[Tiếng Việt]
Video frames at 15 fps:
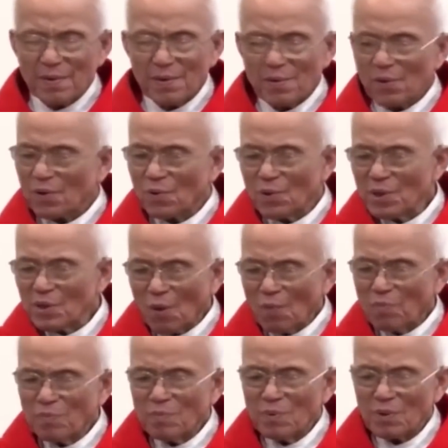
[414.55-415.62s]
Rồi cuối
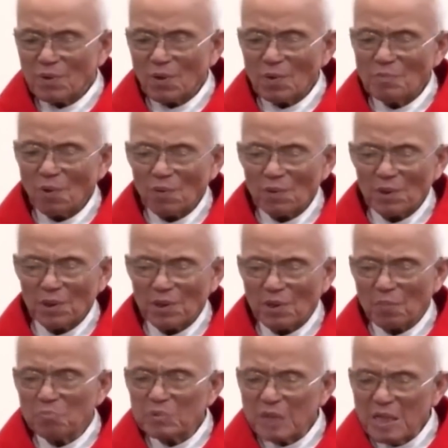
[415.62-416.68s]
cùng có một người
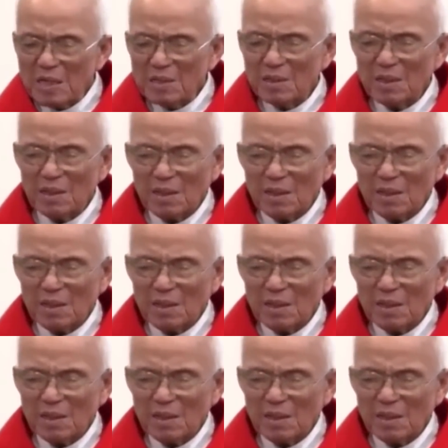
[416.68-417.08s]
không tin